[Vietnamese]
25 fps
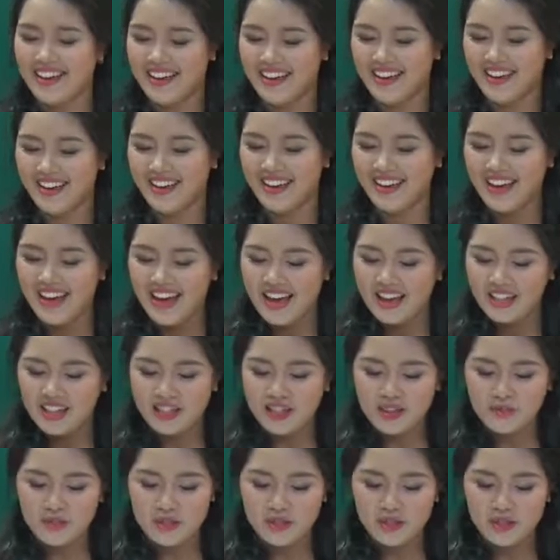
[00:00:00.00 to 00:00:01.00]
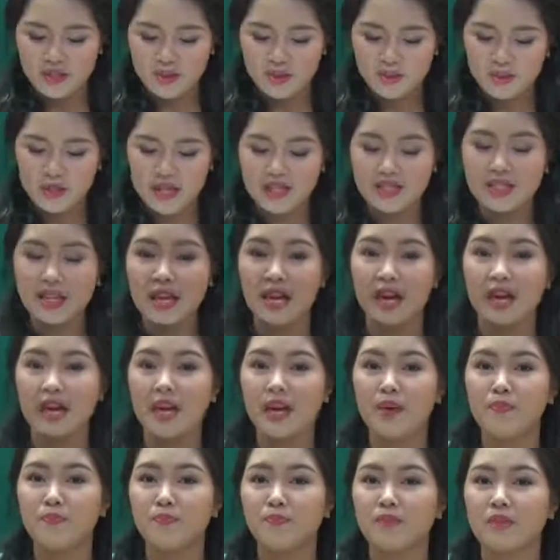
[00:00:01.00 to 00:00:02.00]
đấy thế thì bây giờ chúng ta
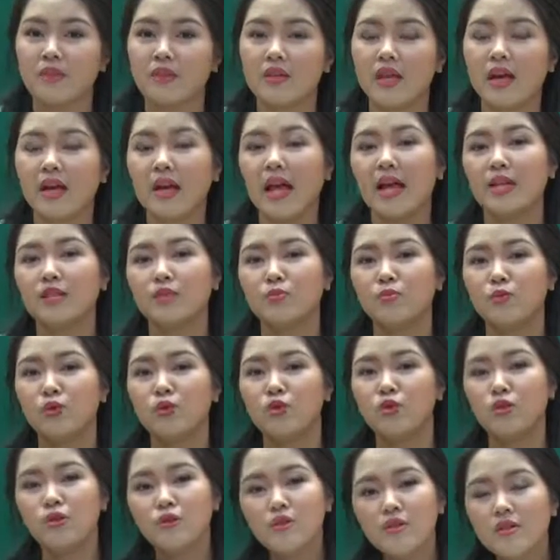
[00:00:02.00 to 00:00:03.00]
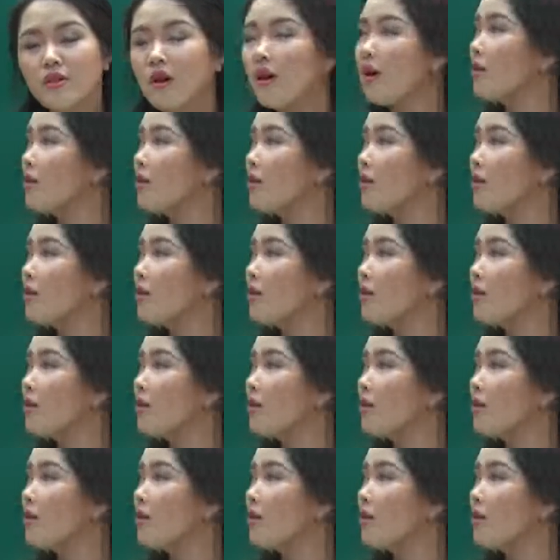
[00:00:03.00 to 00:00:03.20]
sẽ nhắc lại một chút nữa